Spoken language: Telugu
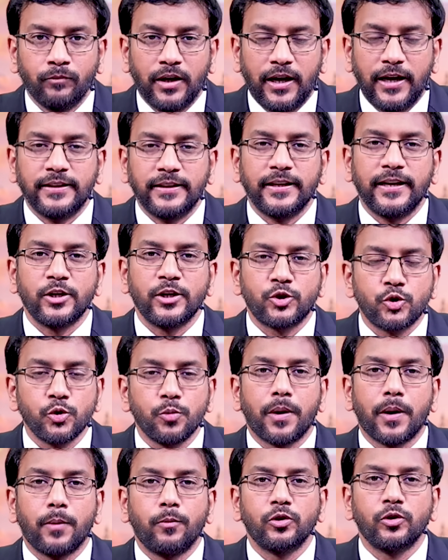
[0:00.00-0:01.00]
అయితే యేసు
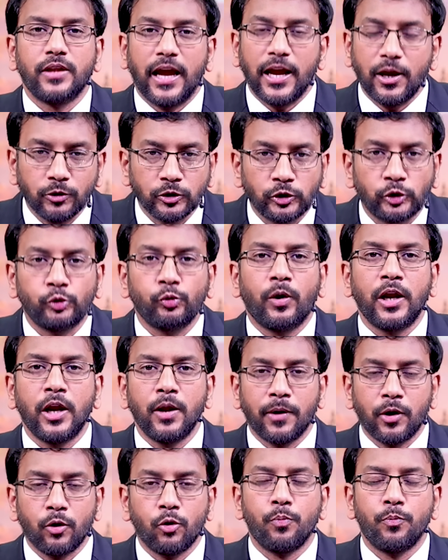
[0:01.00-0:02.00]
ప్రభు
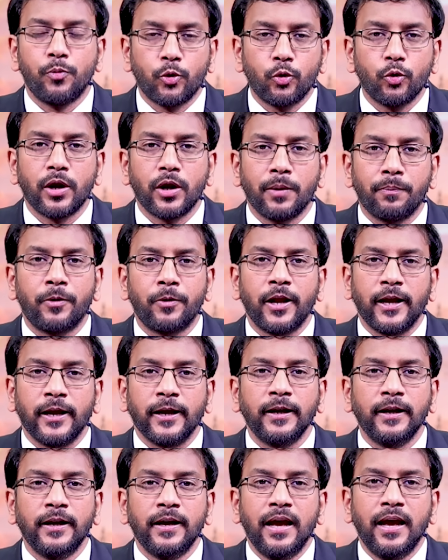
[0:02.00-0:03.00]
దైవత్వాన్ని మనం ఒప్పుకున్నప్పుడే
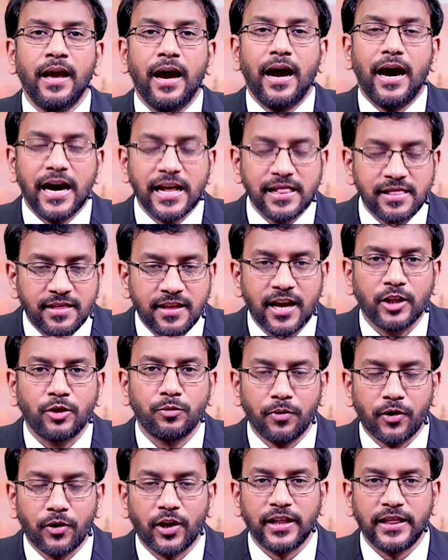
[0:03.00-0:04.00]

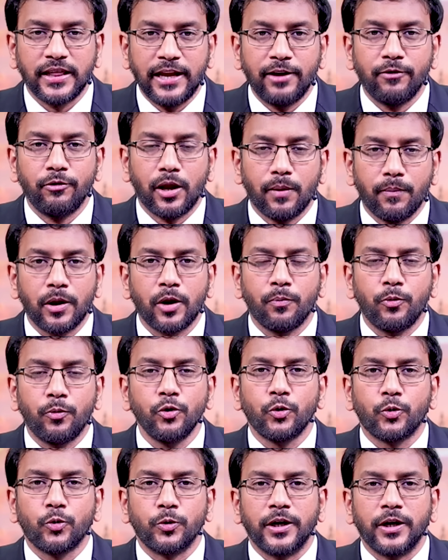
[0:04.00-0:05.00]
ఆధ్యాత్మిక దీవెన మనం
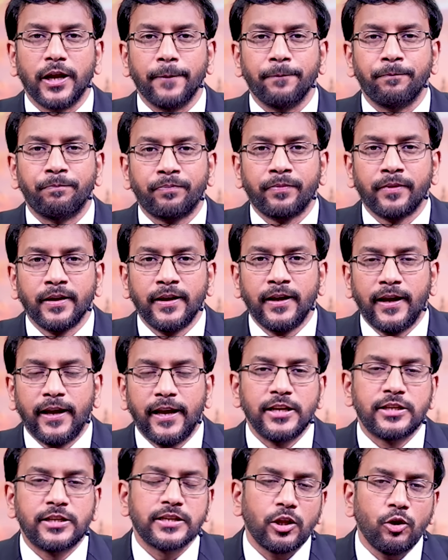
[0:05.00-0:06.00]
పొందుకుంటాం
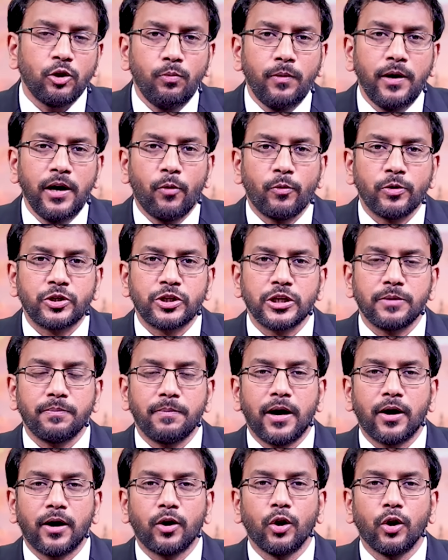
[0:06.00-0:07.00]
ఈ చదవబడిన వచ్చిన
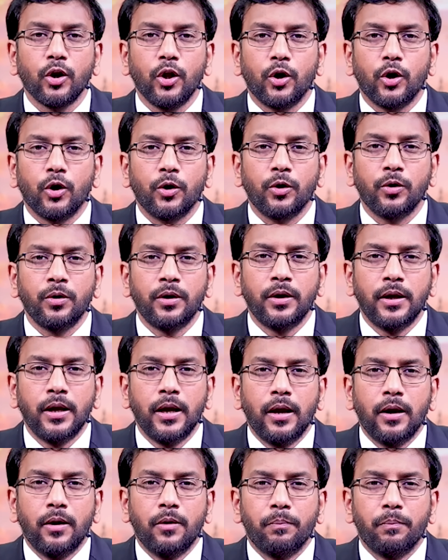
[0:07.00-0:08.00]
భాగంలో
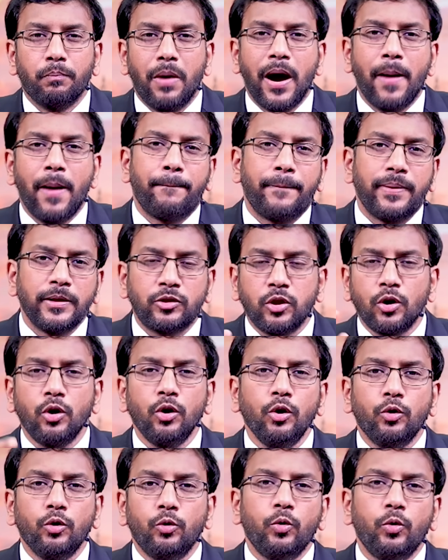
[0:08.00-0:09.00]
మా
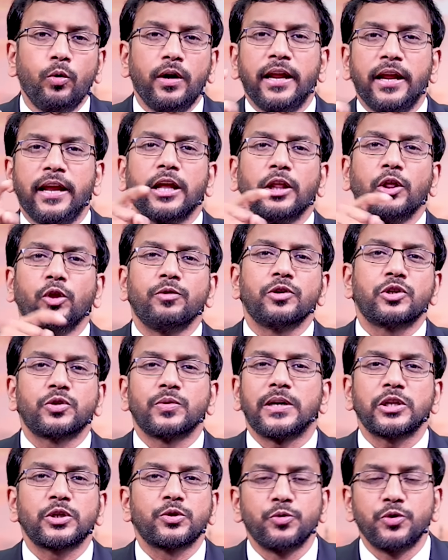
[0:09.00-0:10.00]
పితరులు నీ ఎందు
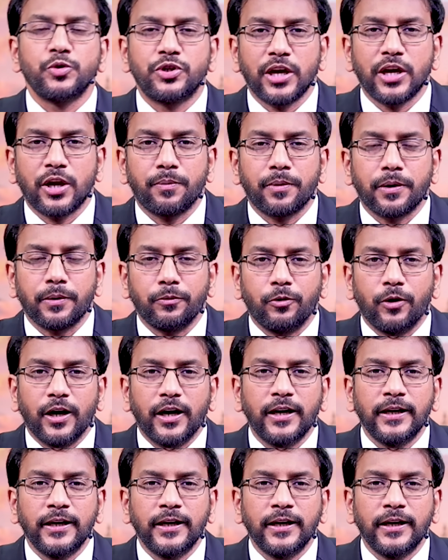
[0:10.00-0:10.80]
విశ్వాసం ఉంచారు ప్రభు